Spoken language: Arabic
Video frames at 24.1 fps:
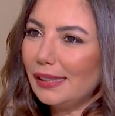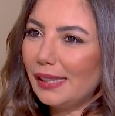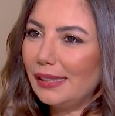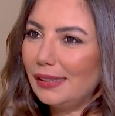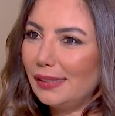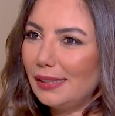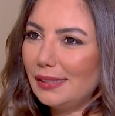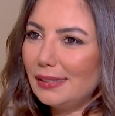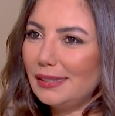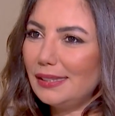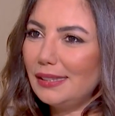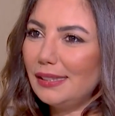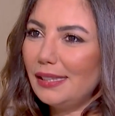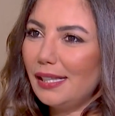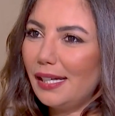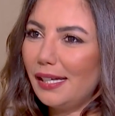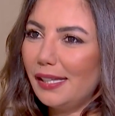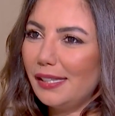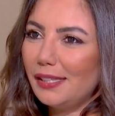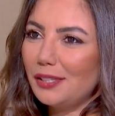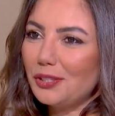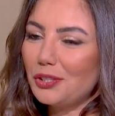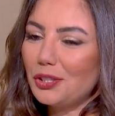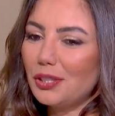غنيتيها
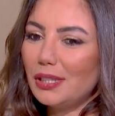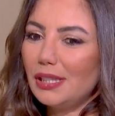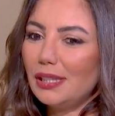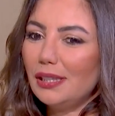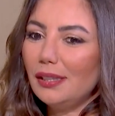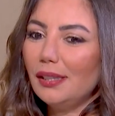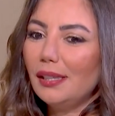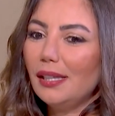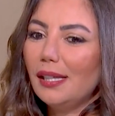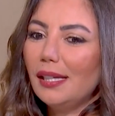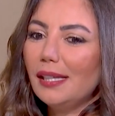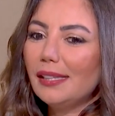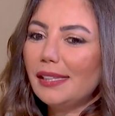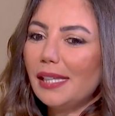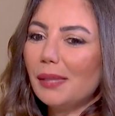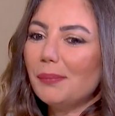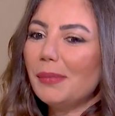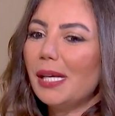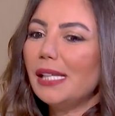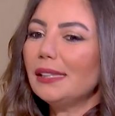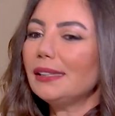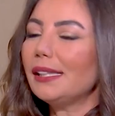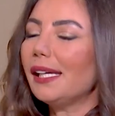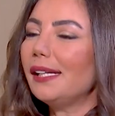انجي
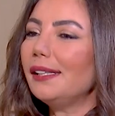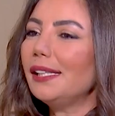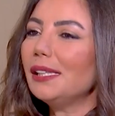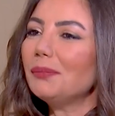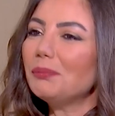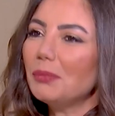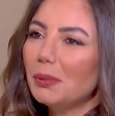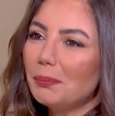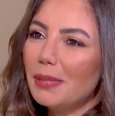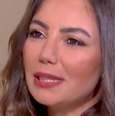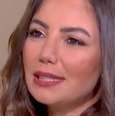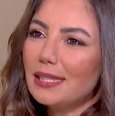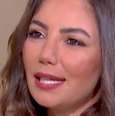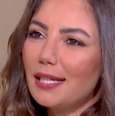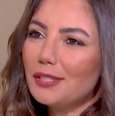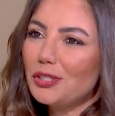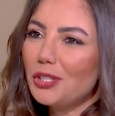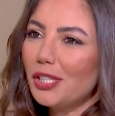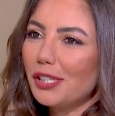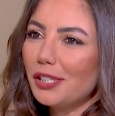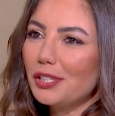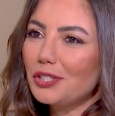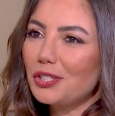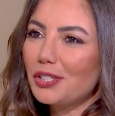كمان كانت من
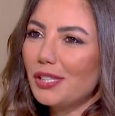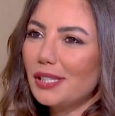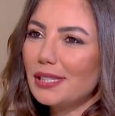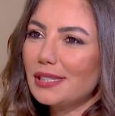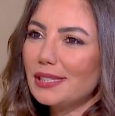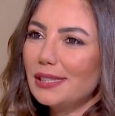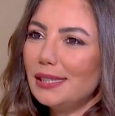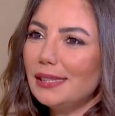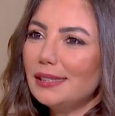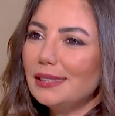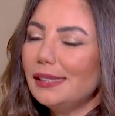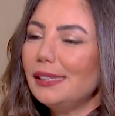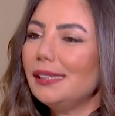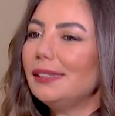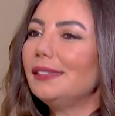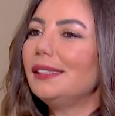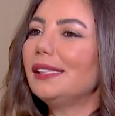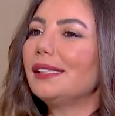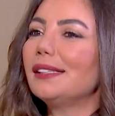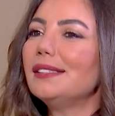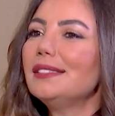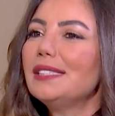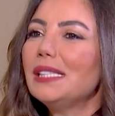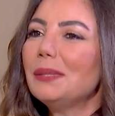مزاجك الشخصي قلتي لي
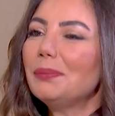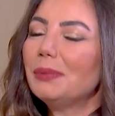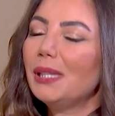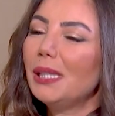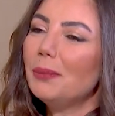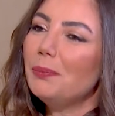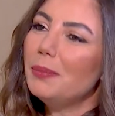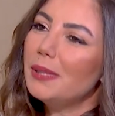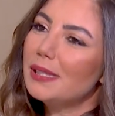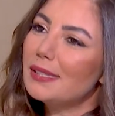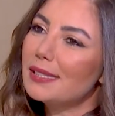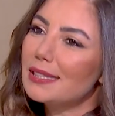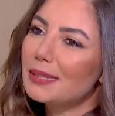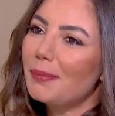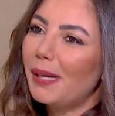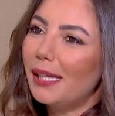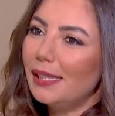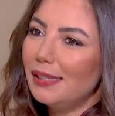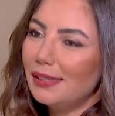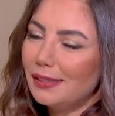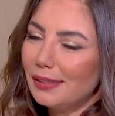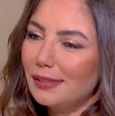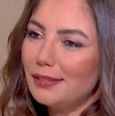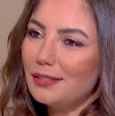انك انت بتحبي
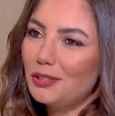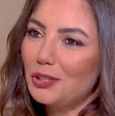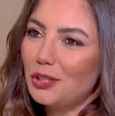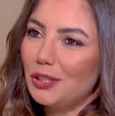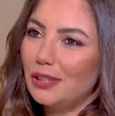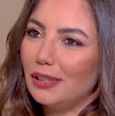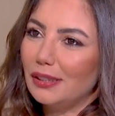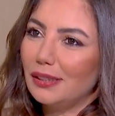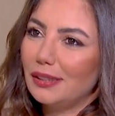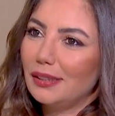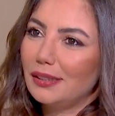تسمعي كل شيء